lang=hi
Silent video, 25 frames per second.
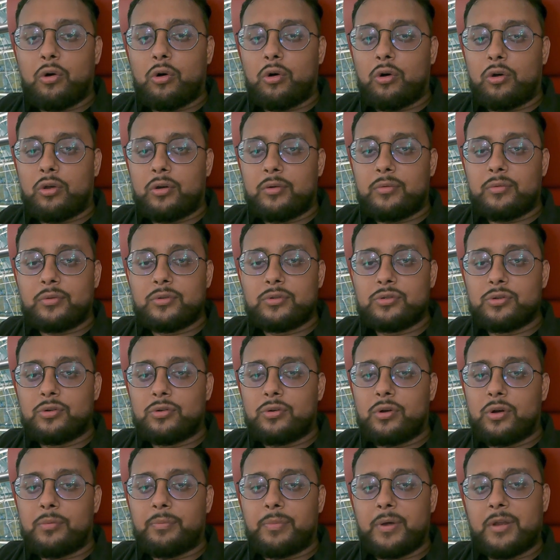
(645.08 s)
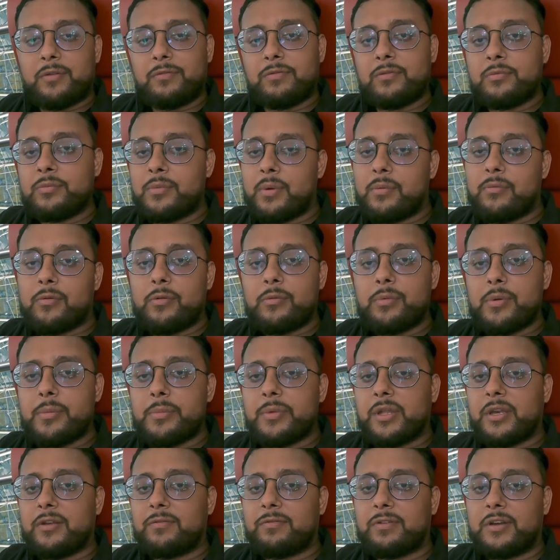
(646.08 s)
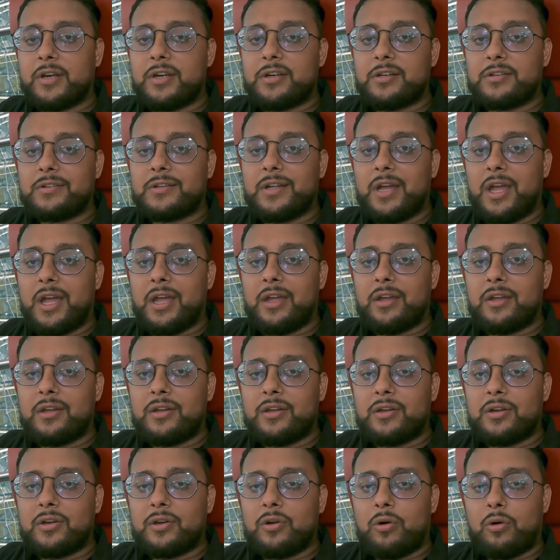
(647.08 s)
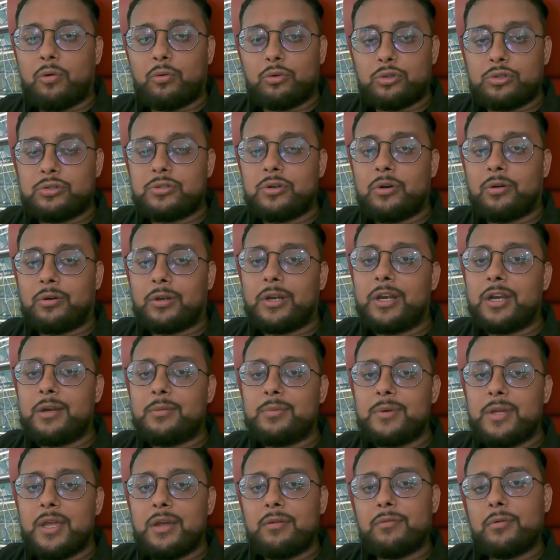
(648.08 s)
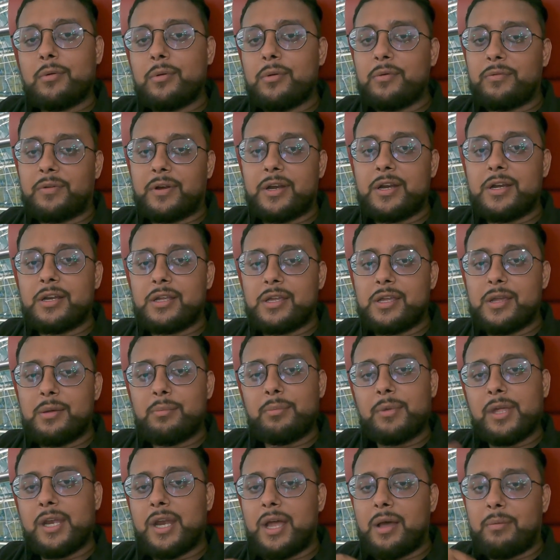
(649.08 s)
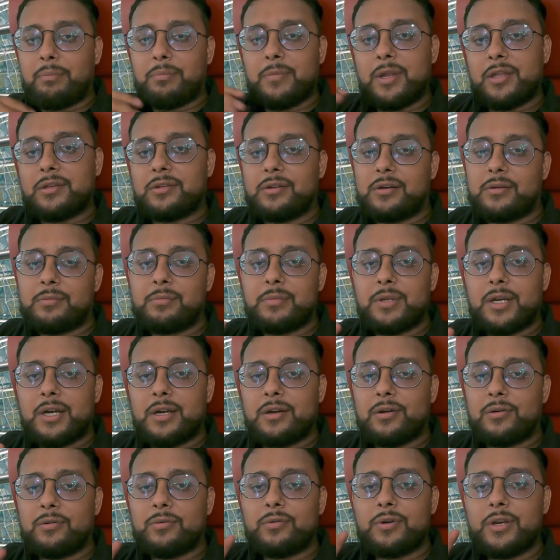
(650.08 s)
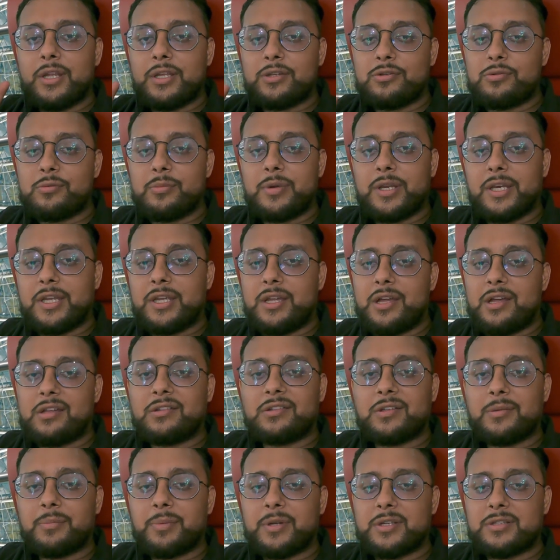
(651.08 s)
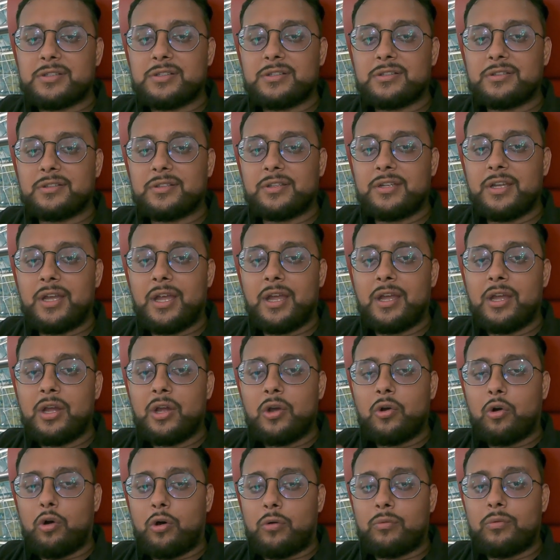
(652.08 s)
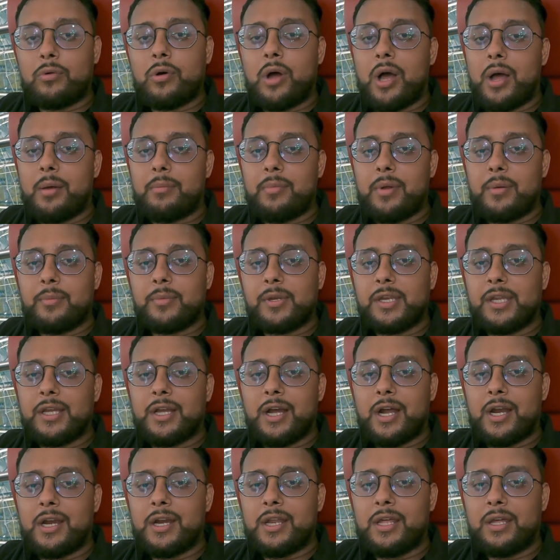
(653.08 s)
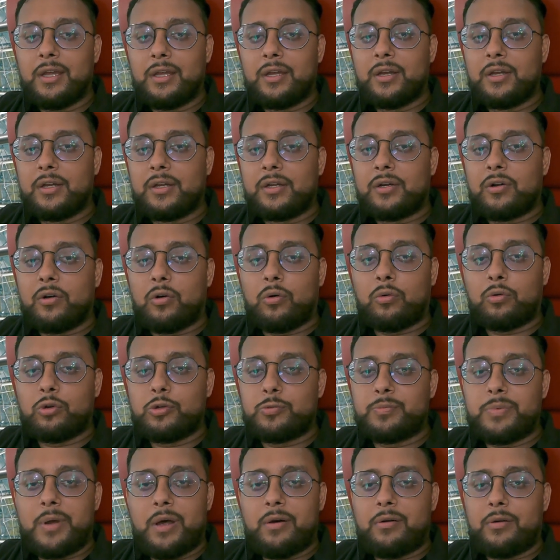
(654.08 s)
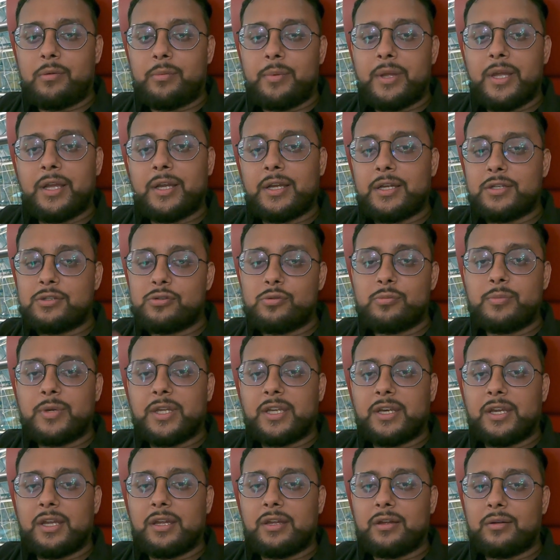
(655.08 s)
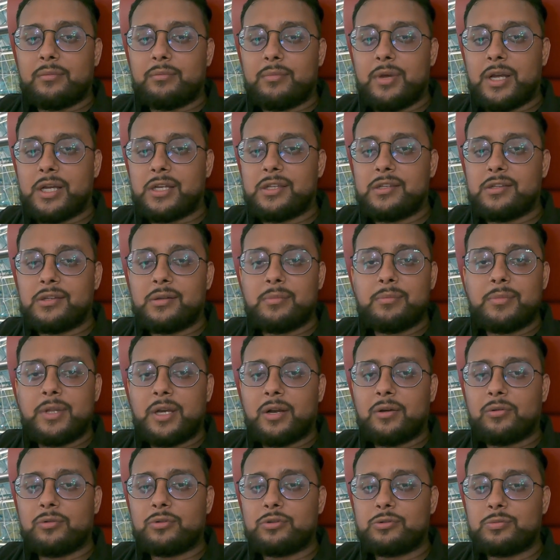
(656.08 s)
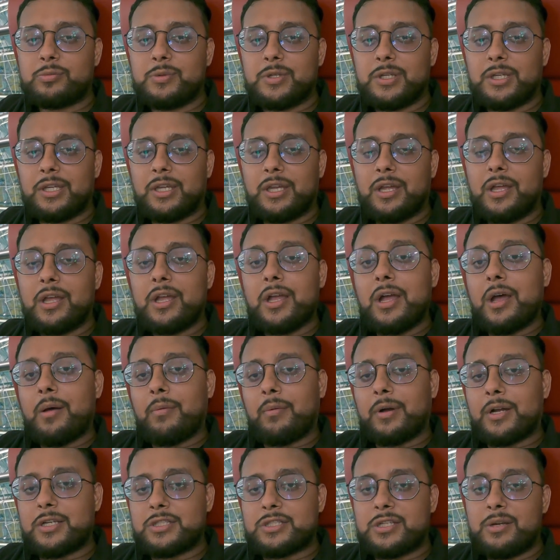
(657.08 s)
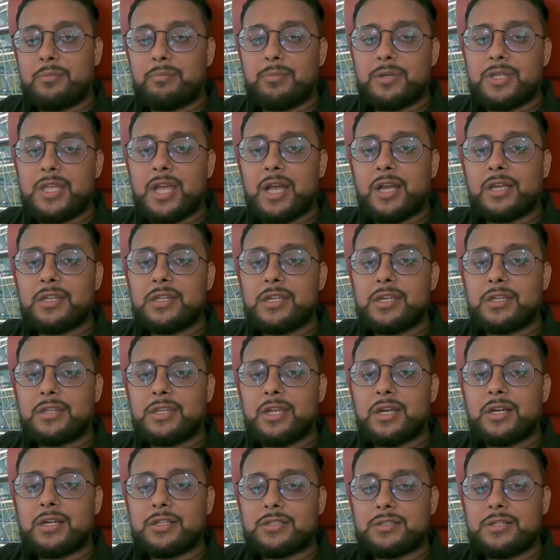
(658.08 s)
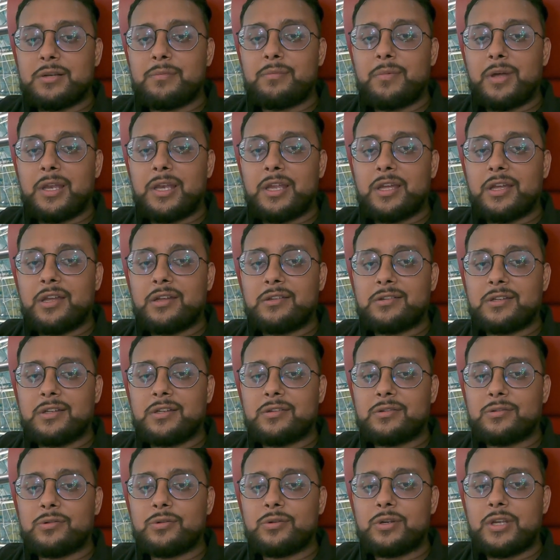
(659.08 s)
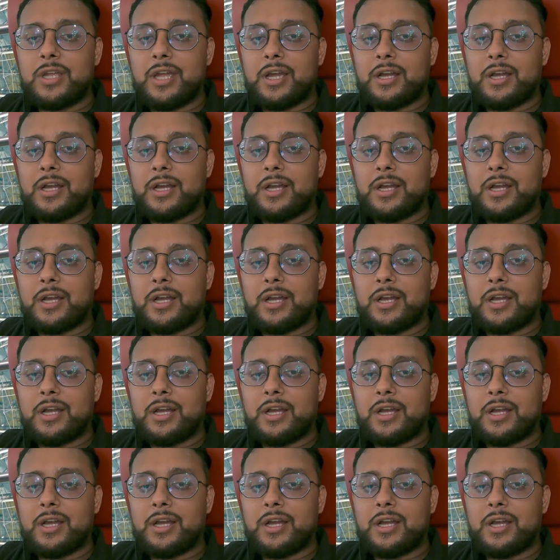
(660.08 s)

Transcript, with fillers: और जो परफ्यूम है वो भी मेरे फ्रेंड्स का है और कुछ चॉकलेट भी हैं वो भी फ्रेंड की मेरा अपना सिर्फ मेरा ड्रोन है जो मैंने यहाँ से परचेज़ किया है और वो हाँ मेमोरी कार्ड है और कुछ पावर बैंक है जो मेरे हैं बाकी सब मेरा कुछ भी नहीं है वो कस्टम पे जाके देखते हैं कस्टम वाले कैसे इसको